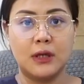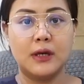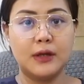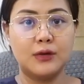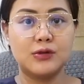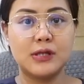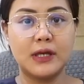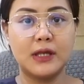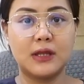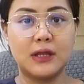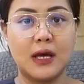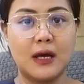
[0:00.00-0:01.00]
Ayun no, sa
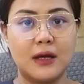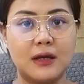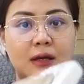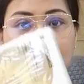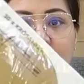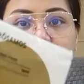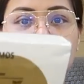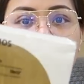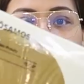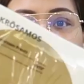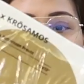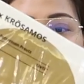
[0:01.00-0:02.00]
gitna.
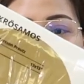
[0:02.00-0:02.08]
Kasi itong